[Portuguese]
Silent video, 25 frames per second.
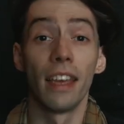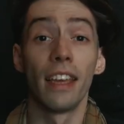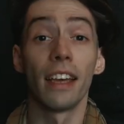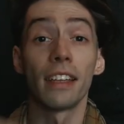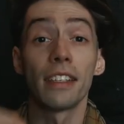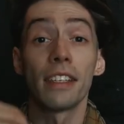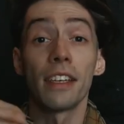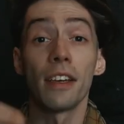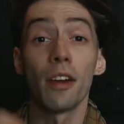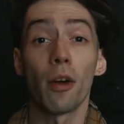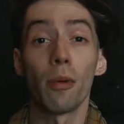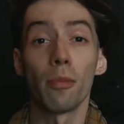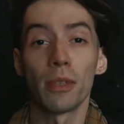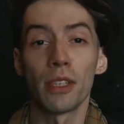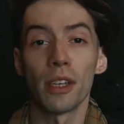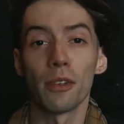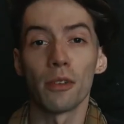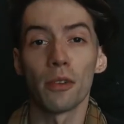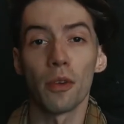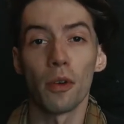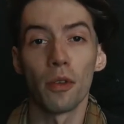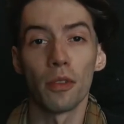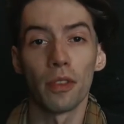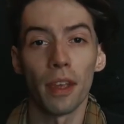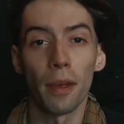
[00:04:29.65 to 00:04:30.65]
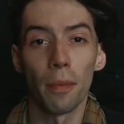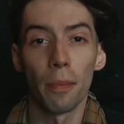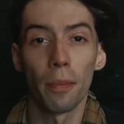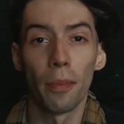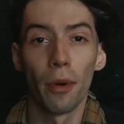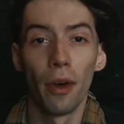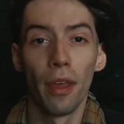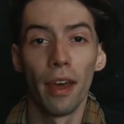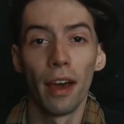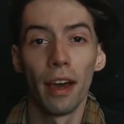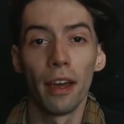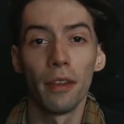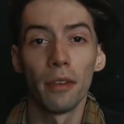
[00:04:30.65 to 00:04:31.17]
E assim como seus
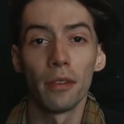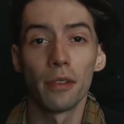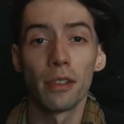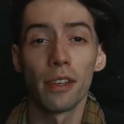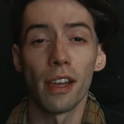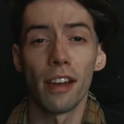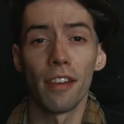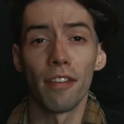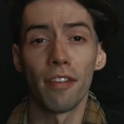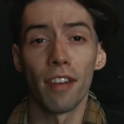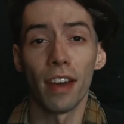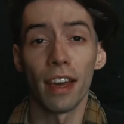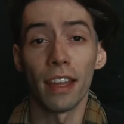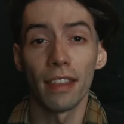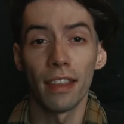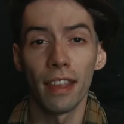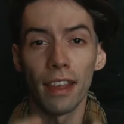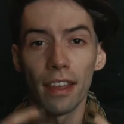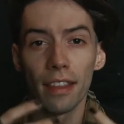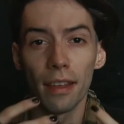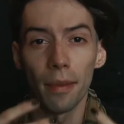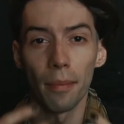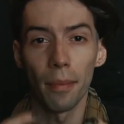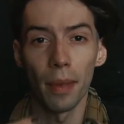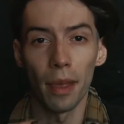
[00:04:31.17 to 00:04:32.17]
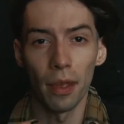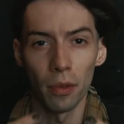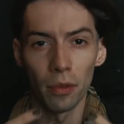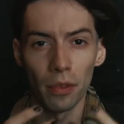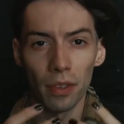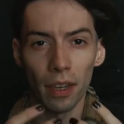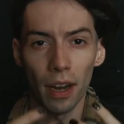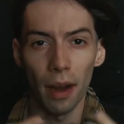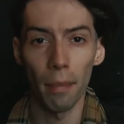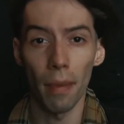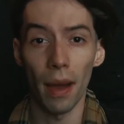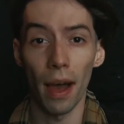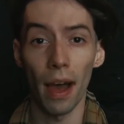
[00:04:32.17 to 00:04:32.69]
contemporâneos, ele vai ter também um
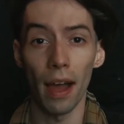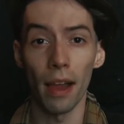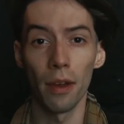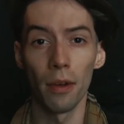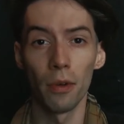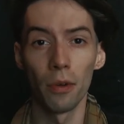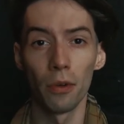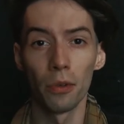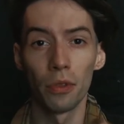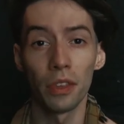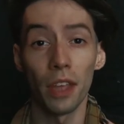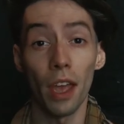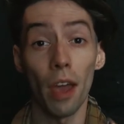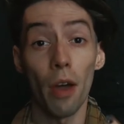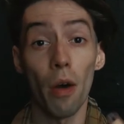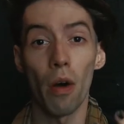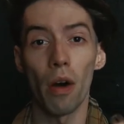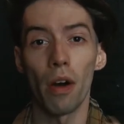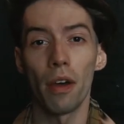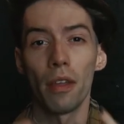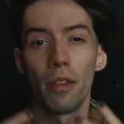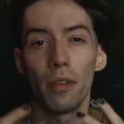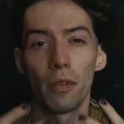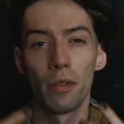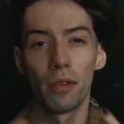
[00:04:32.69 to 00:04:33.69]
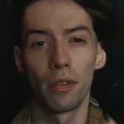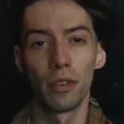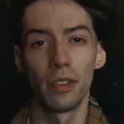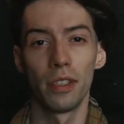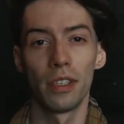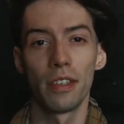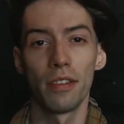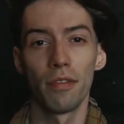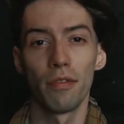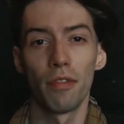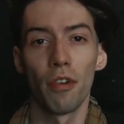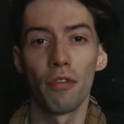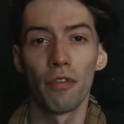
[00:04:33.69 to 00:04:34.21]
trabalho teórico
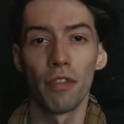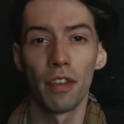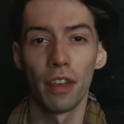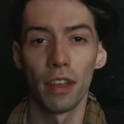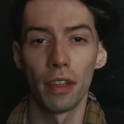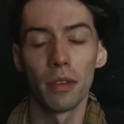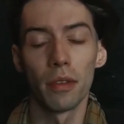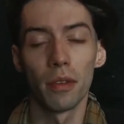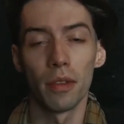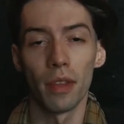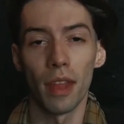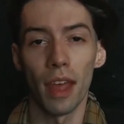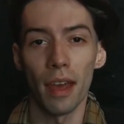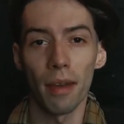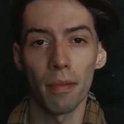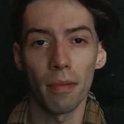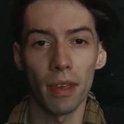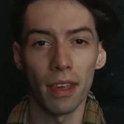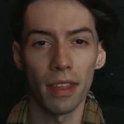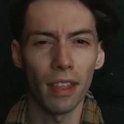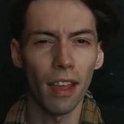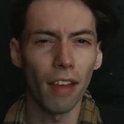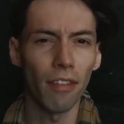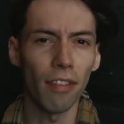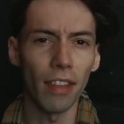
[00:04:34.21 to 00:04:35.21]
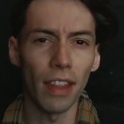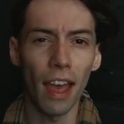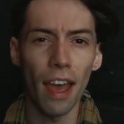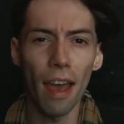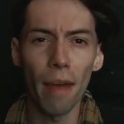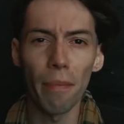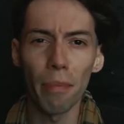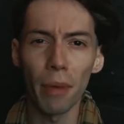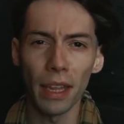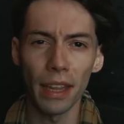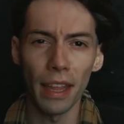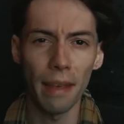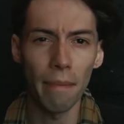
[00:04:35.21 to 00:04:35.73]
desenvolvido, né, que estava na
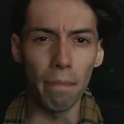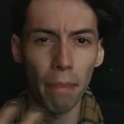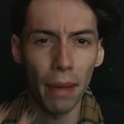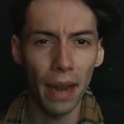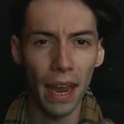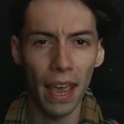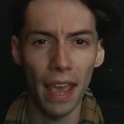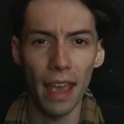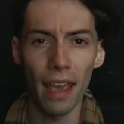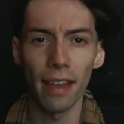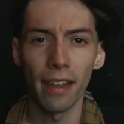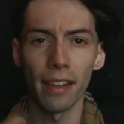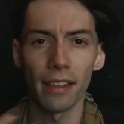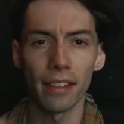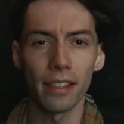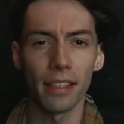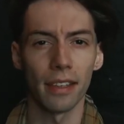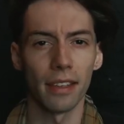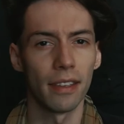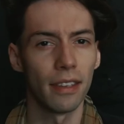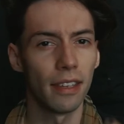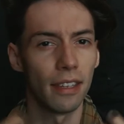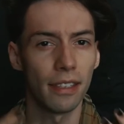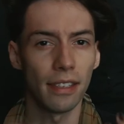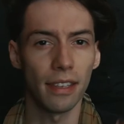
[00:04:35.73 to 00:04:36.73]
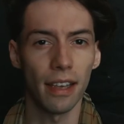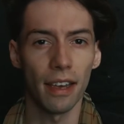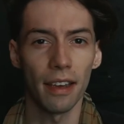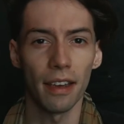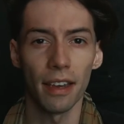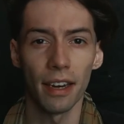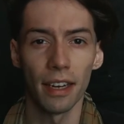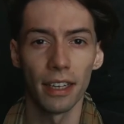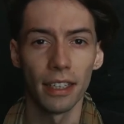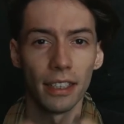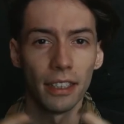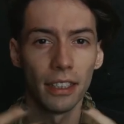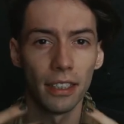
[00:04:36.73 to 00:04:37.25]
época da imprensa, dessa
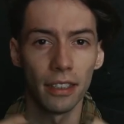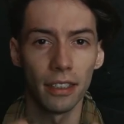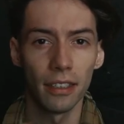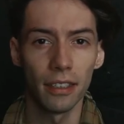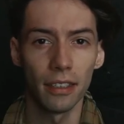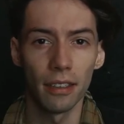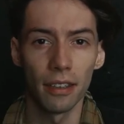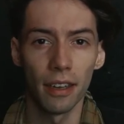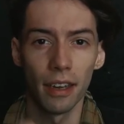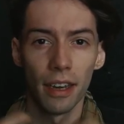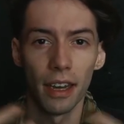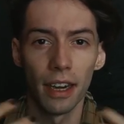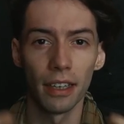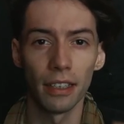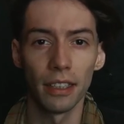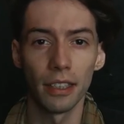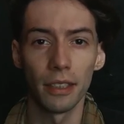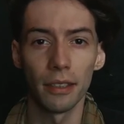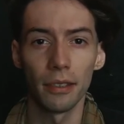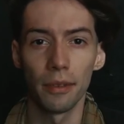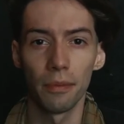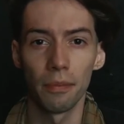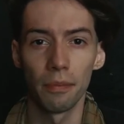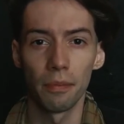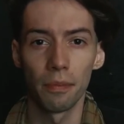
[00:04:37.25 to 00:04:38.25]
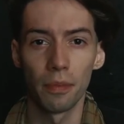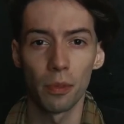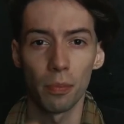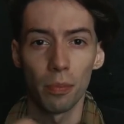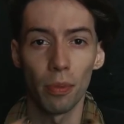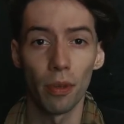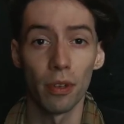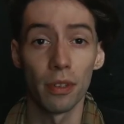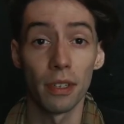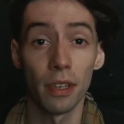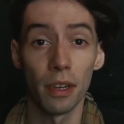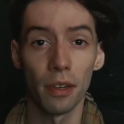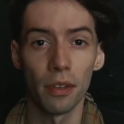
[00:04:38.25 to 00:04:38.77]
grande grande
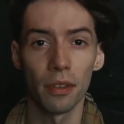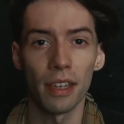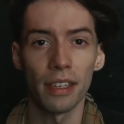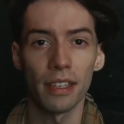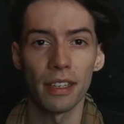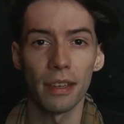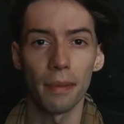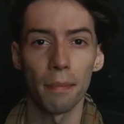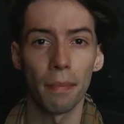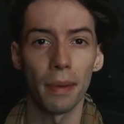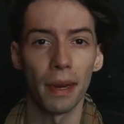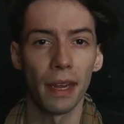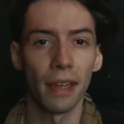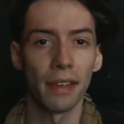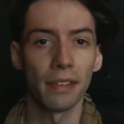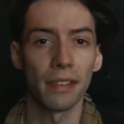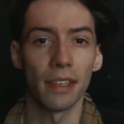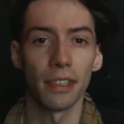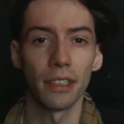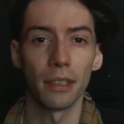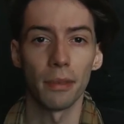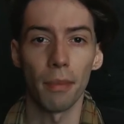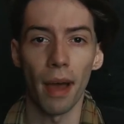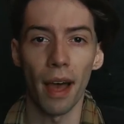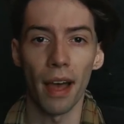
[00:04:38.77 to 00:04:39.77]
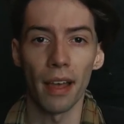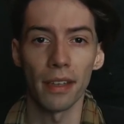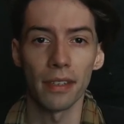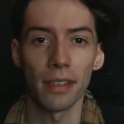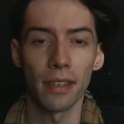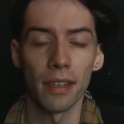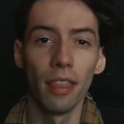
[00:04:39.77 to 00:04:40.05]
explosão dessa imprensa de massa.